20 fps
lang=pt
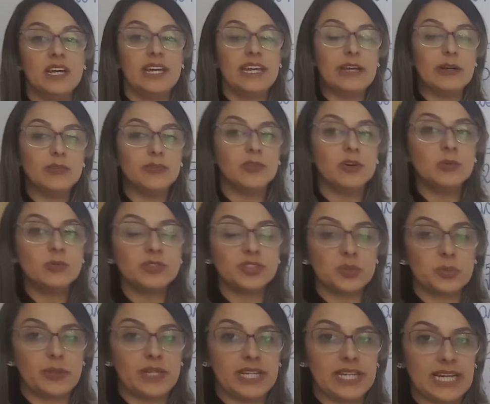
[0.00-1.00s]
Eu vou
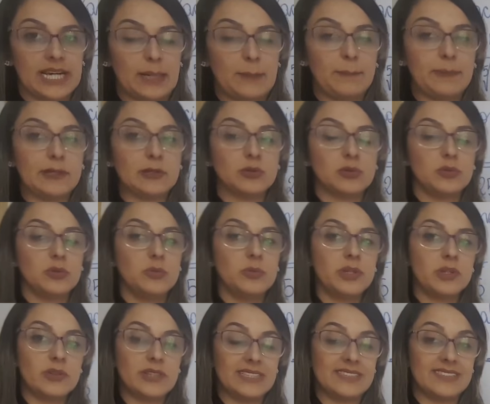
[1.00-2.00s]
multiplicar pelo
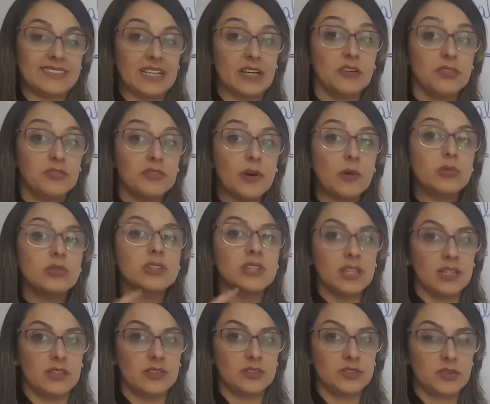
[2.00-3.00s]
número que está
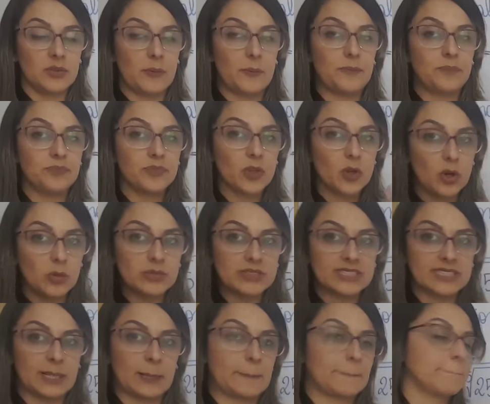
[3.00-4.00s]
faltando. Como
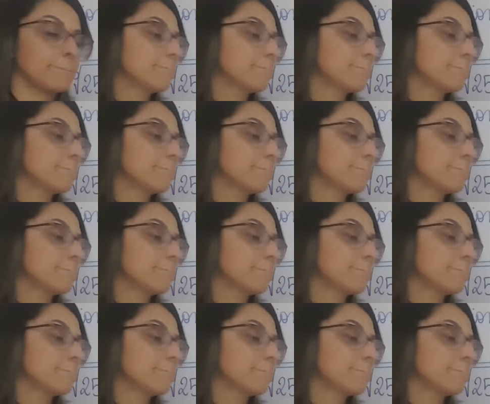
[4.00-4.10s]
assim?